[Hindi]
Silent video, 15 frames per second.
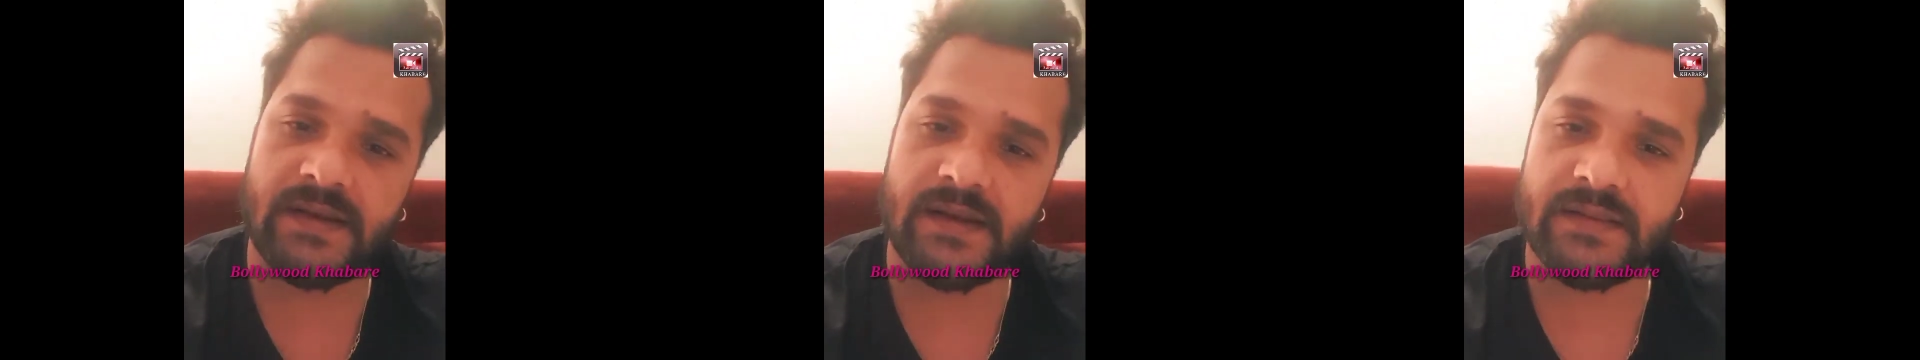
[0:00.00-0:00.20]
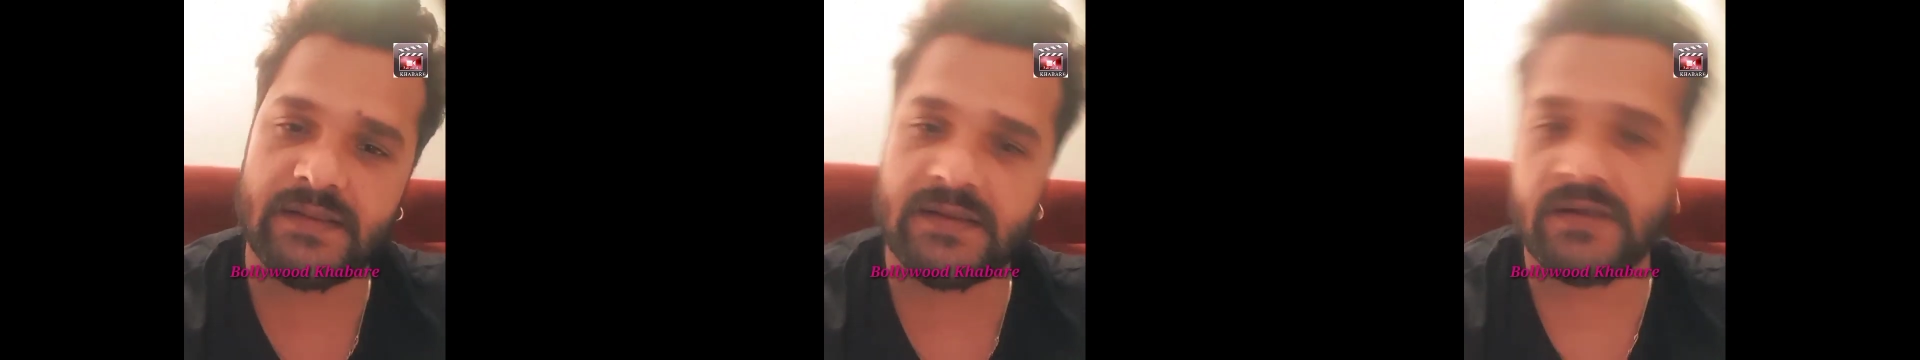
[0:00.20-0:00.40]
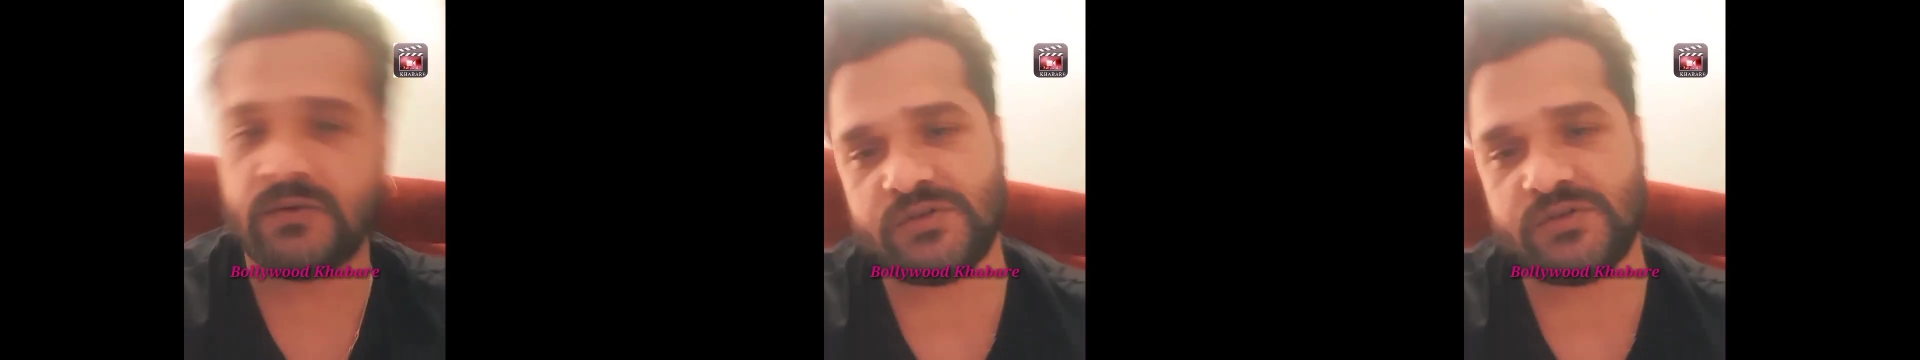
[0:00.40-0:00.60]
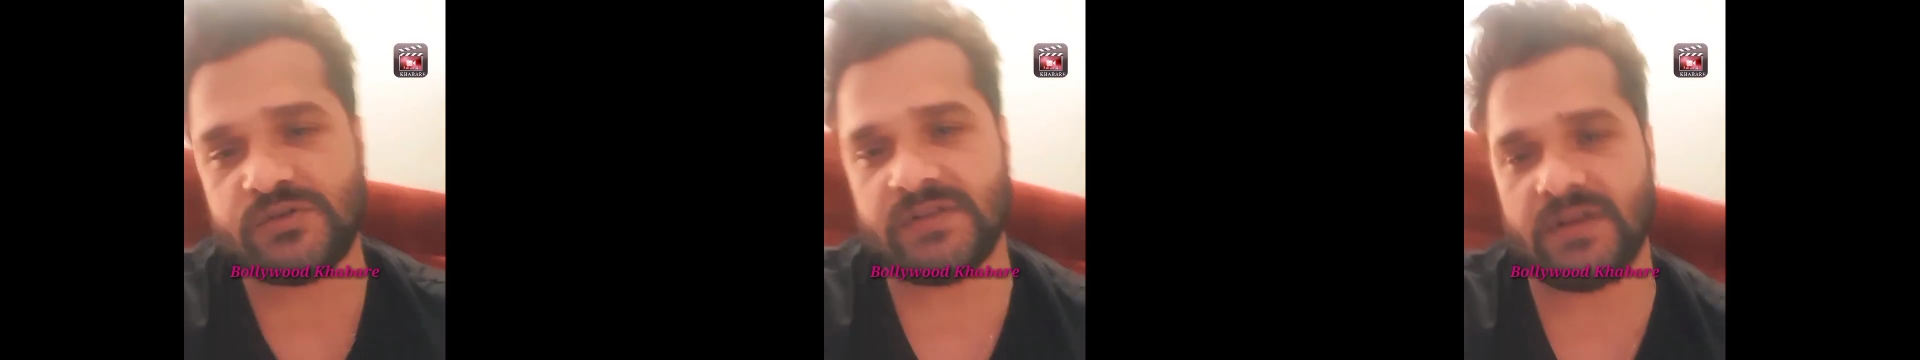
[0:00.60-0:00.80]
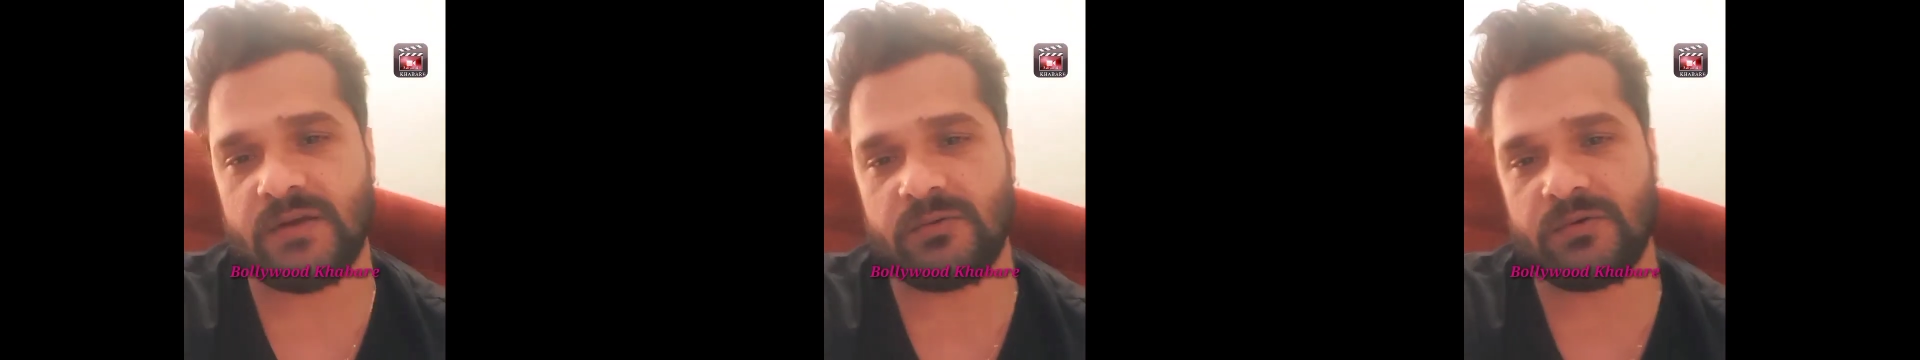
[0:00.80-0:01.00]
थे लंदन उसी
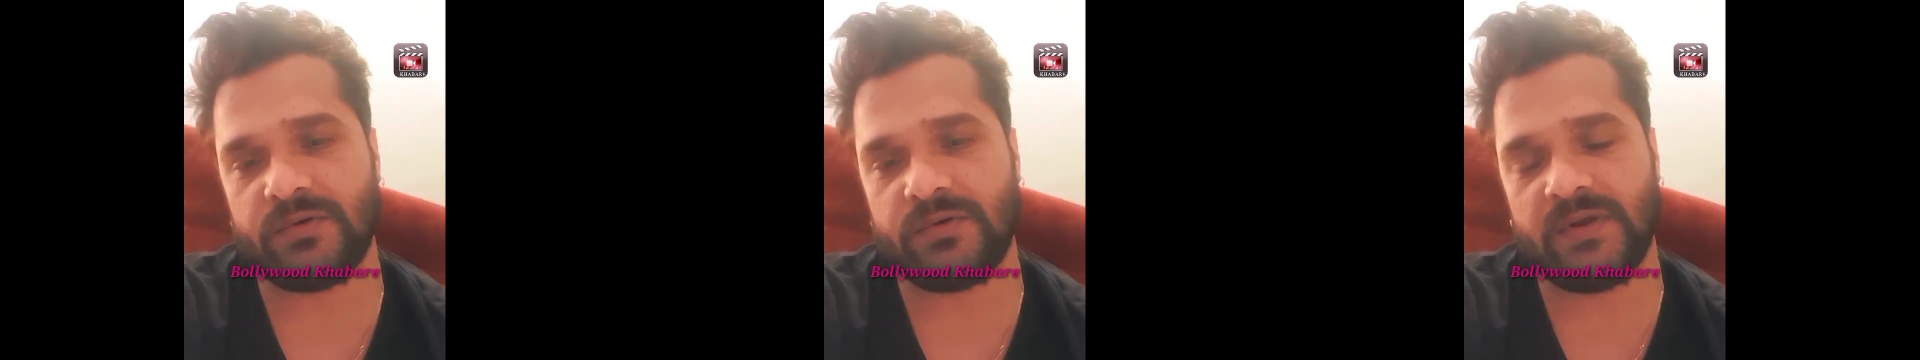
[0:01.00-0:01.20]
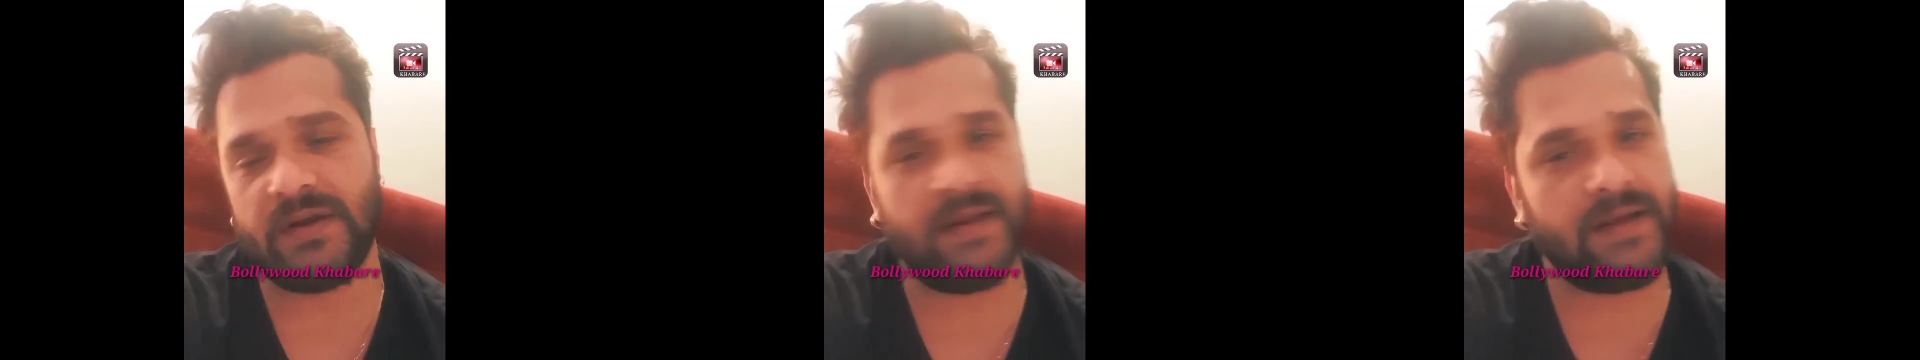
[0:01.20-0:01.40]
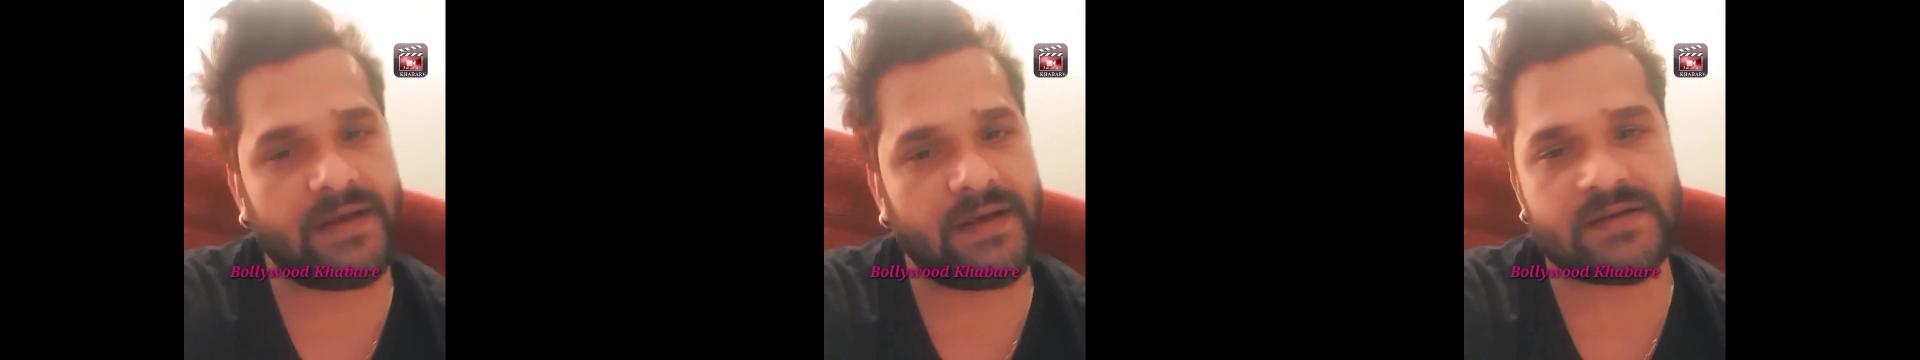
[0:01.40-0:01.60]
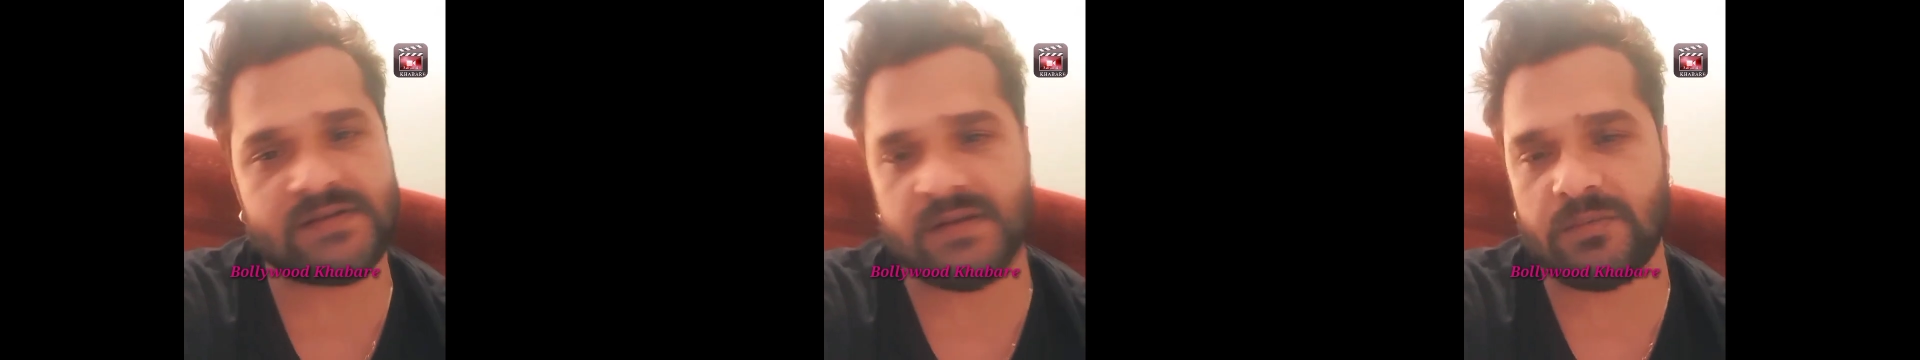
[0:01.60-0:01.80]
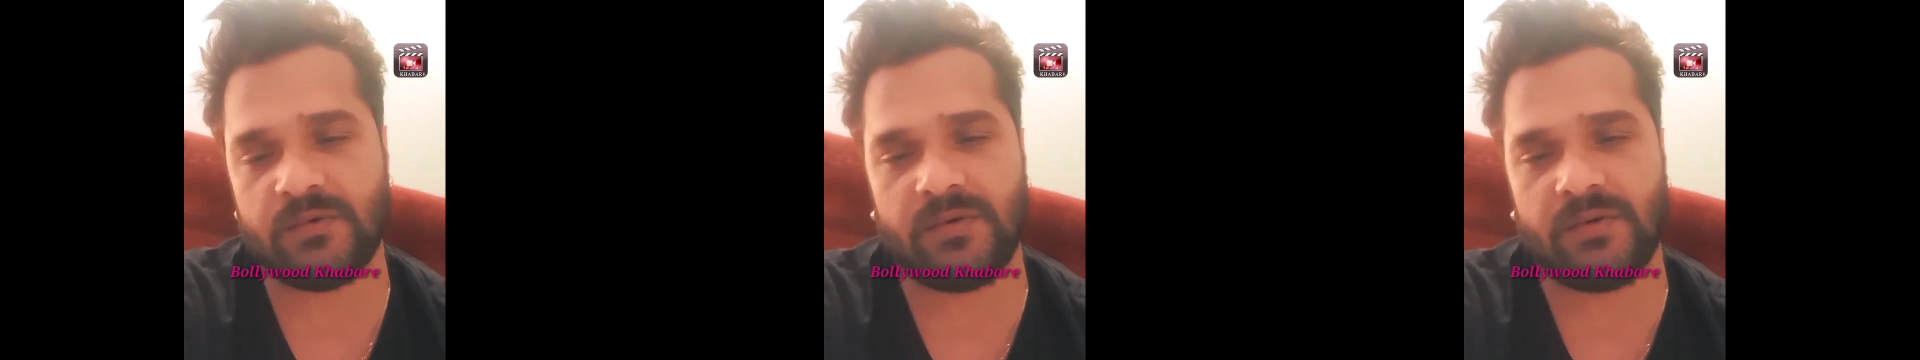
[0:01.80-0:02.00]
तरह उन्होंने लेकर
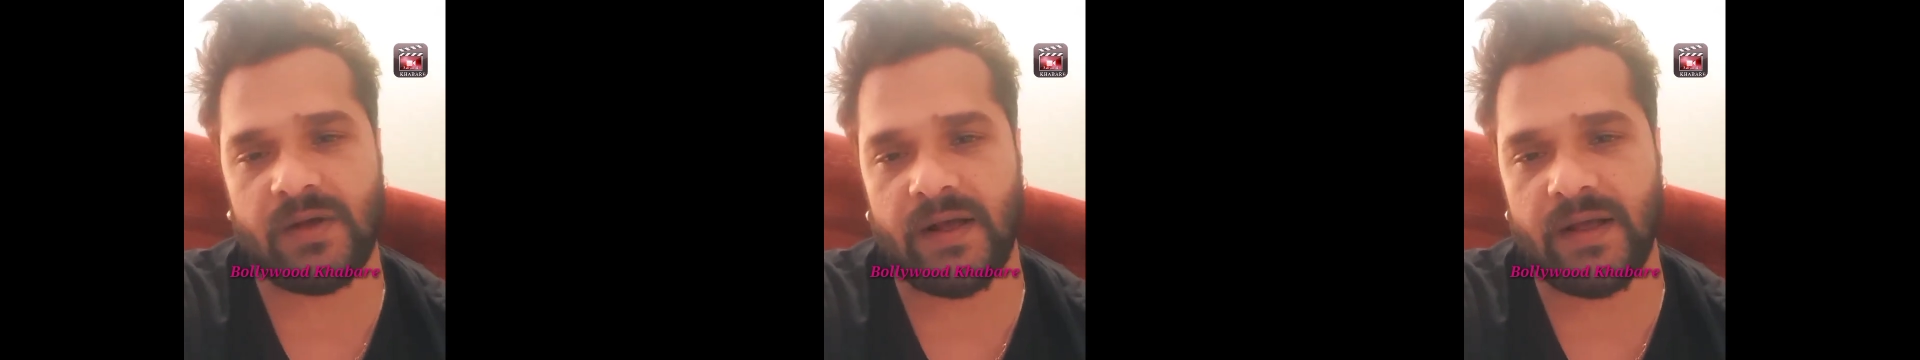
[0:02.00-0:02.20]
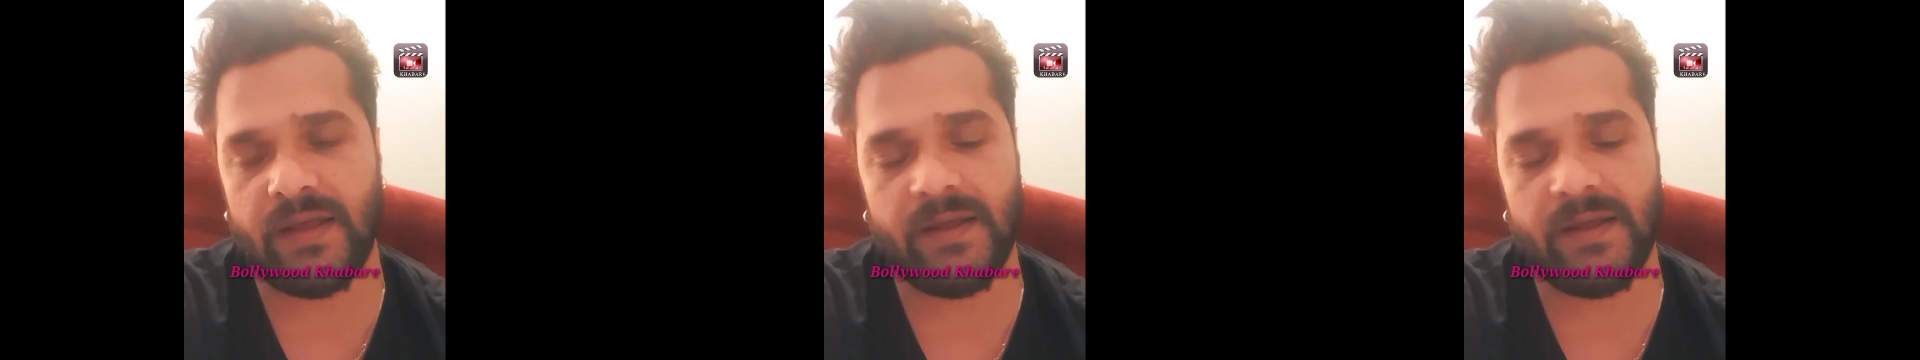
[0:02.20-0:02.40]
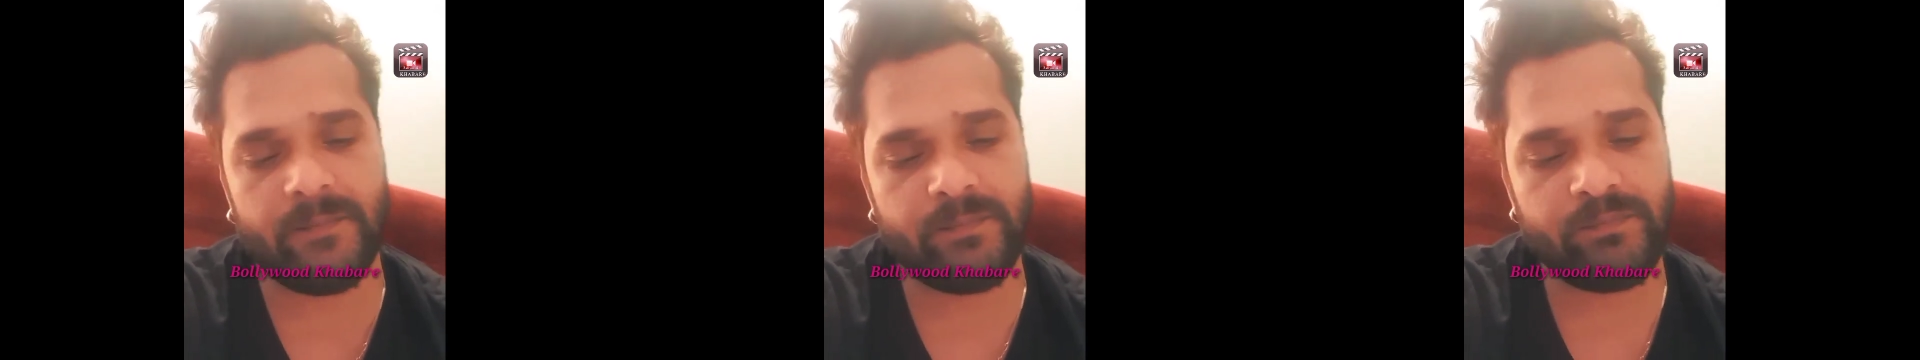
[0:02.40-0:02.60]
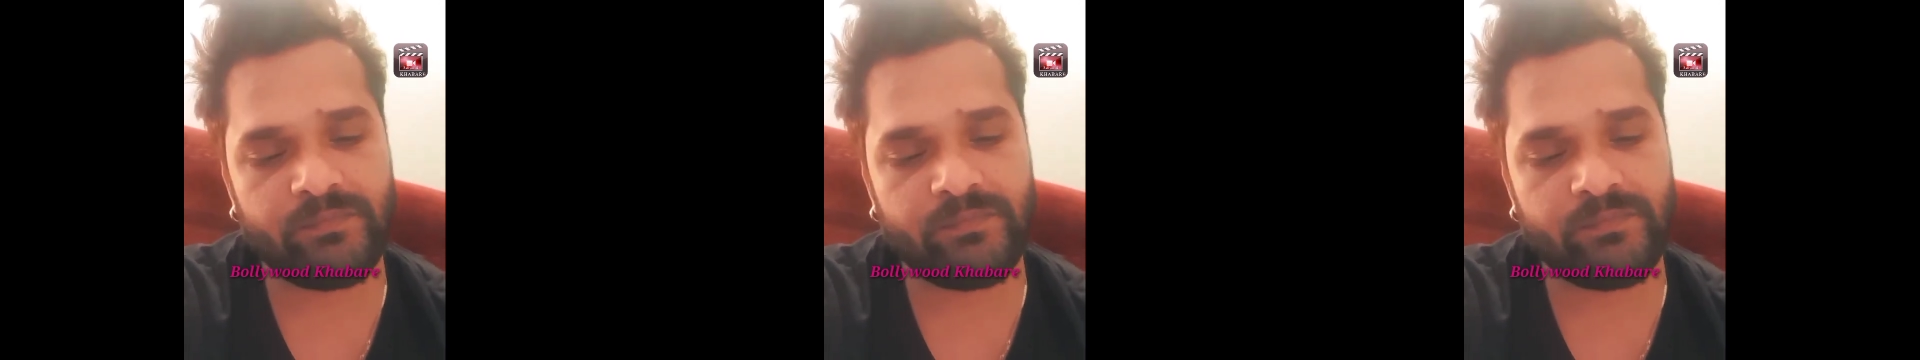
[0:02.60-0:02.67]
सबको आए